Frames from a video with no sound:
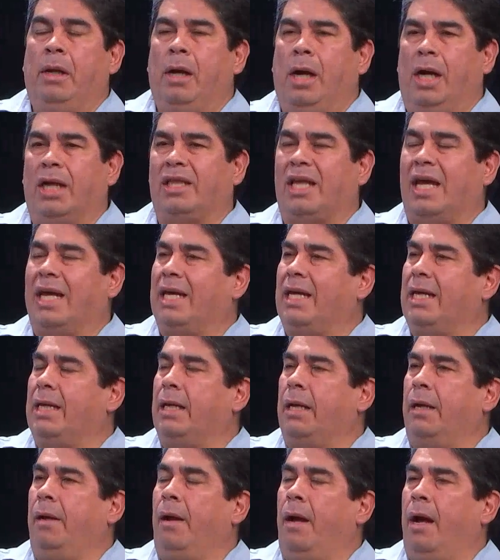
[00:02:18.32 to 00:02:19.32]
hasta
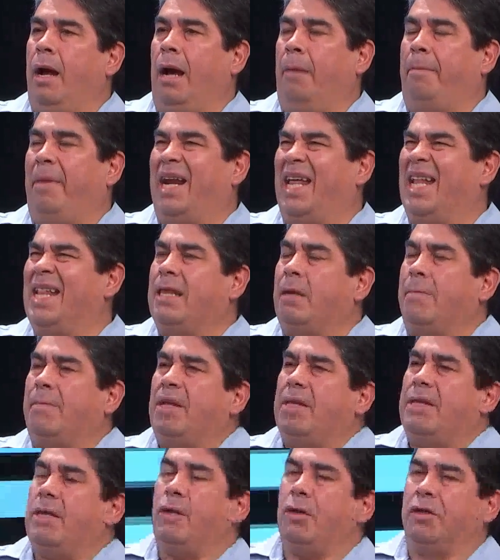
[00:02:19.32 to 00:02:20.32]
ahí
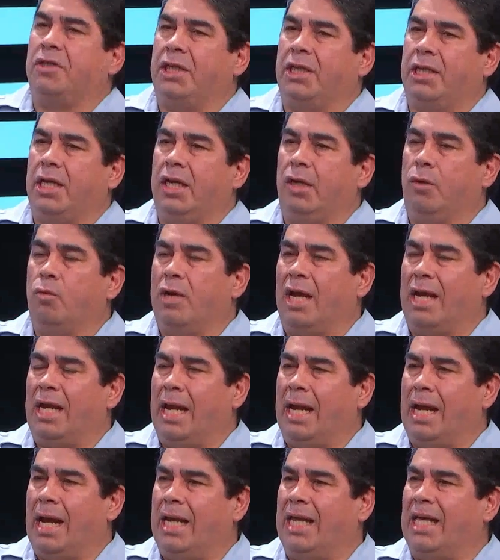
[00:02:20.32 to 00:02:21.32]
aparentemente no existe ninguna
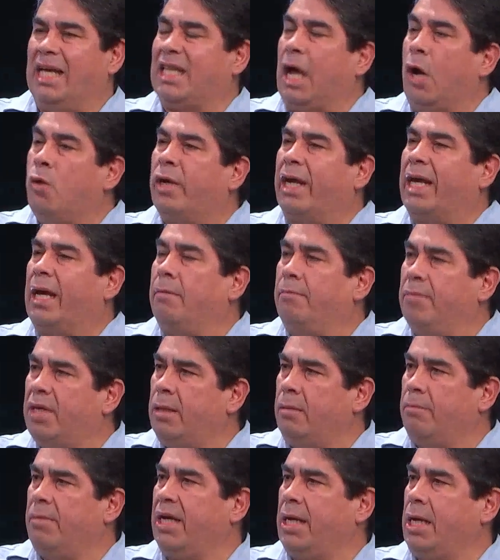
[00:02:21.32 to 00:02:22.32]
ilegalidad, aunque a
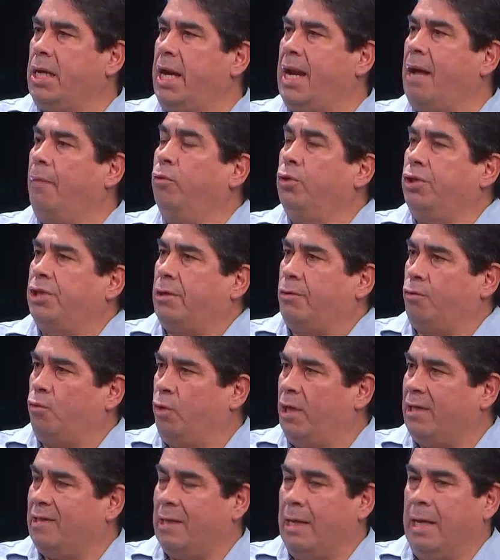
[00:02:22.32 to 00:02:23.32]
mí me genera muchas
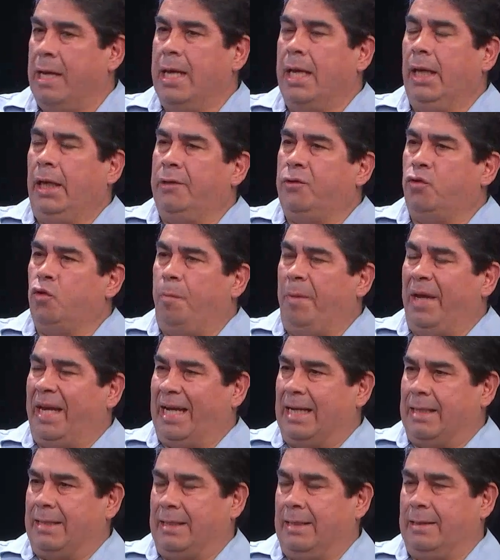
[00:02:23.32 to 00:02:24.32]
dudas y
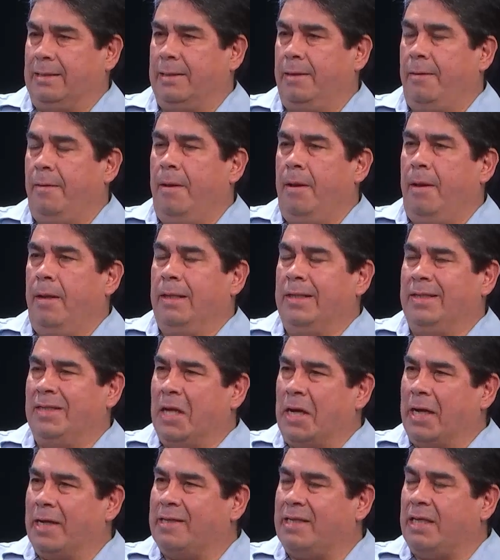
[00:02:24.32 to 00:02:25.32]
suspicacias.
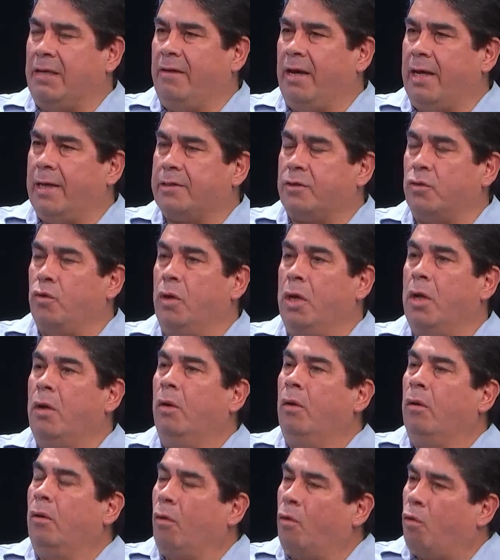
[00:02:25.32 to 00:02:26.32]
Se recibe eso.
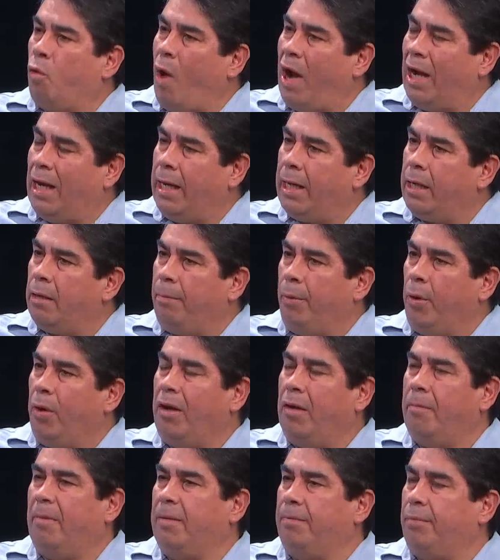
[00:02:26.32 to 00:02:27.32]
¿Cuál es el
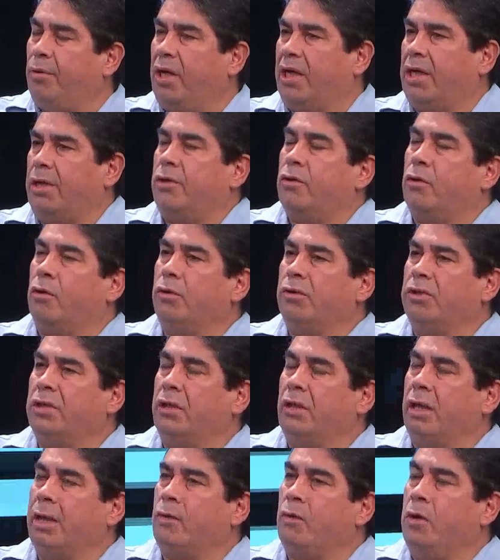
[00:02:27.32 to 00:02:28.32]
problema y por qué yo
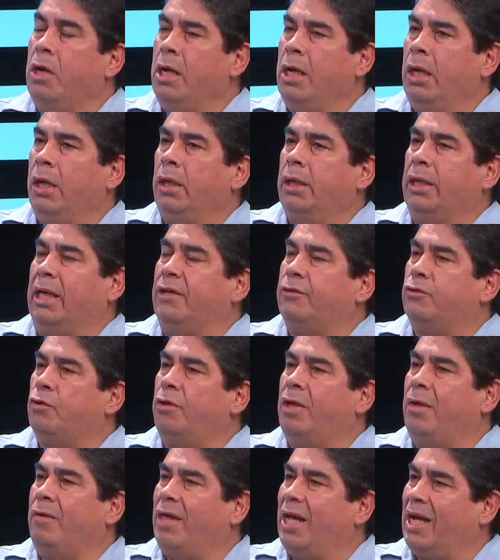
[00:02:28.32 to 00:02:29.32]
considero que eso
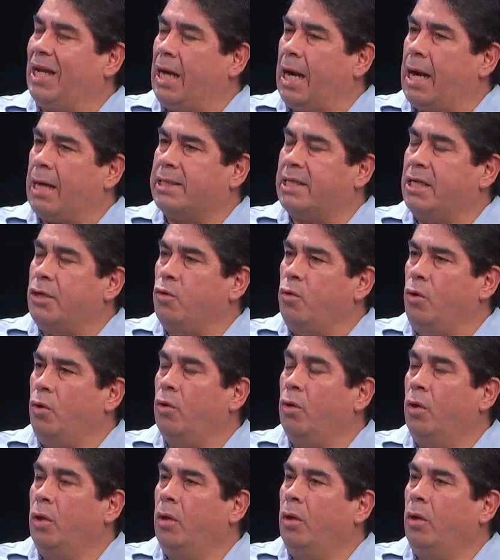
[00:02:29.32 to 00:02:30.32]
debe declararse
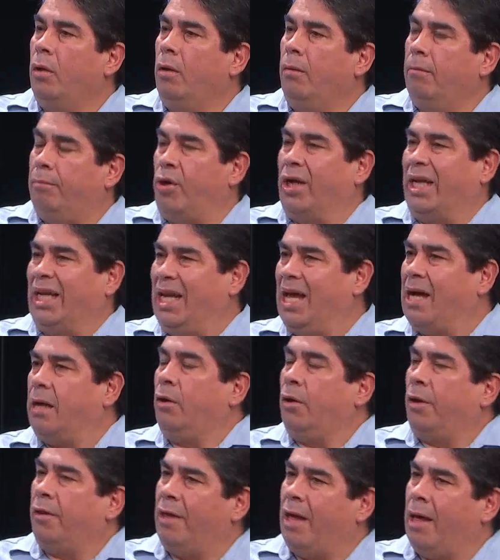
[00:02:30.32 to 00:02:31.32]
nulo? Porque la
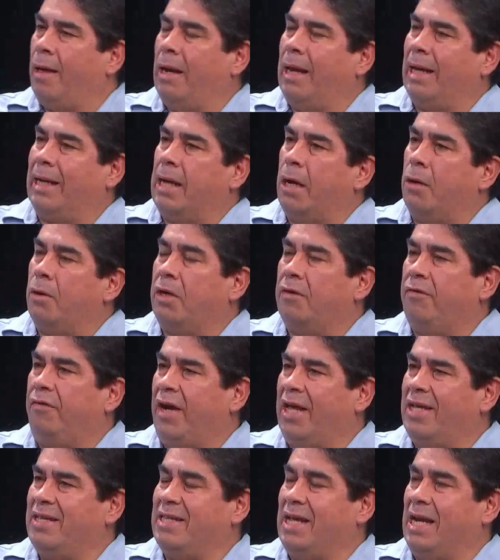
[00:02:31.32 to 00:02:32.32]
acordada, la que hago
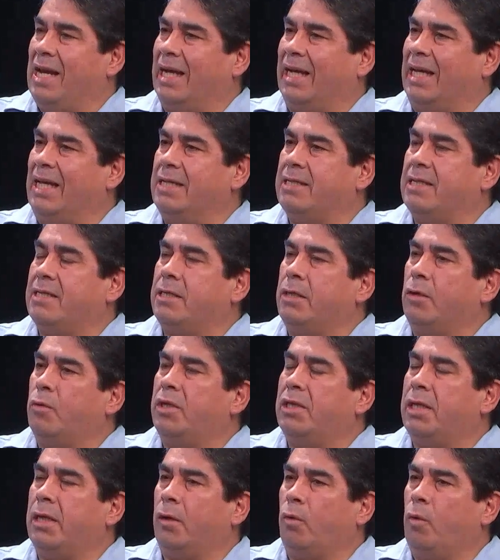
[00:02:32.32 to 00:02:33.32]
referencia, la
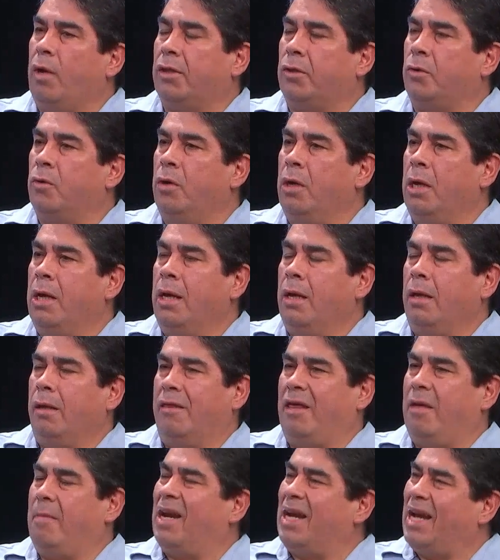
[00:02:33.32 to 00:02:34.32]
1554,
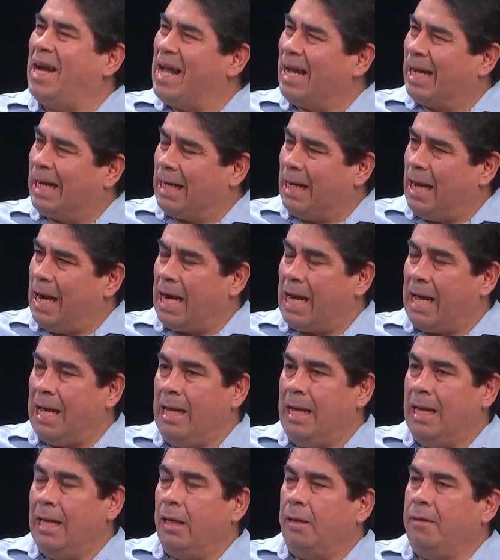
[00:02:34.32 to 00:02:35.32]
de manera
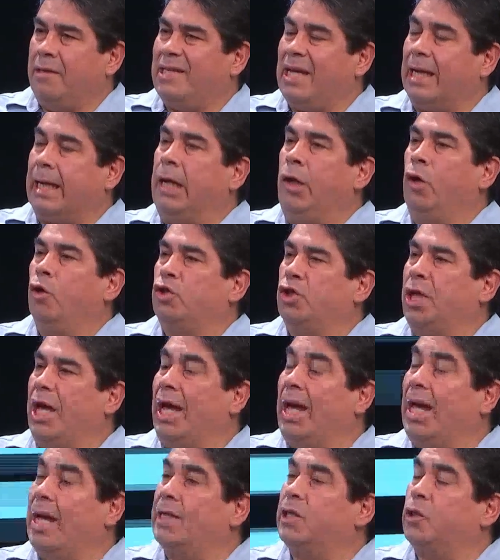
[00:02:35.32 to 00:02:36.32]
clara dice que los
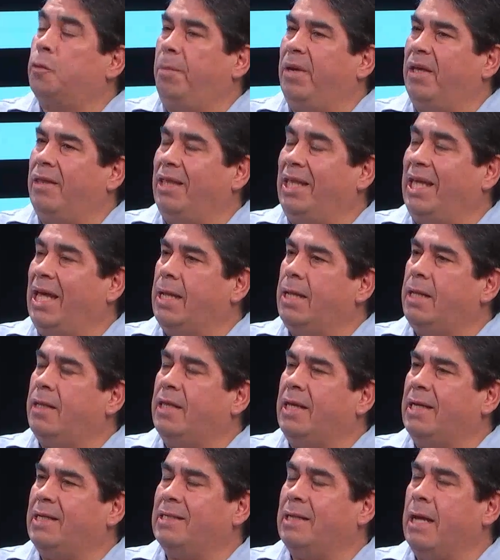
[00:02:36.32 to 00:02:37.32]

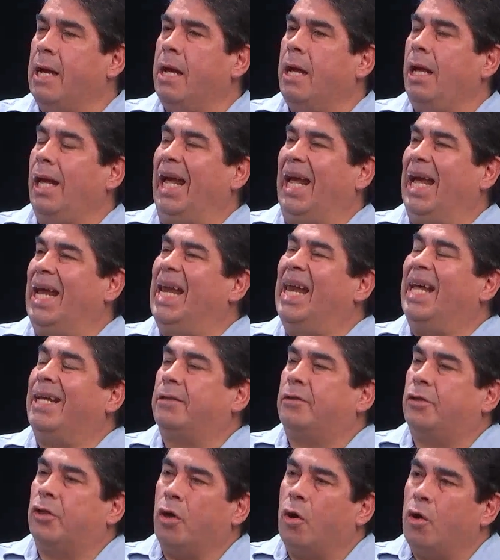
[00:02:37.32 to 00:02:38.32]
expedientes
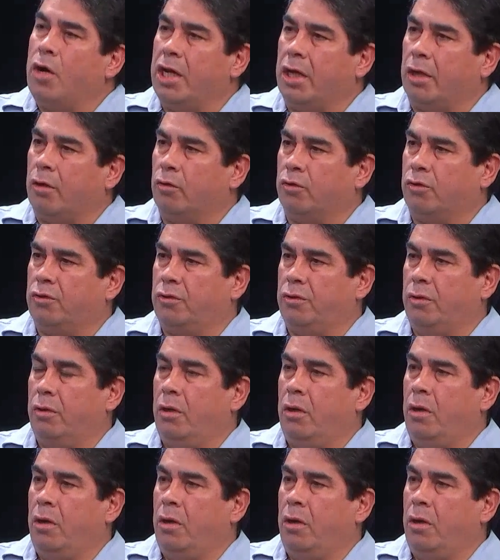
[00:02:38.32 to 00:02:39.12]
electrónicos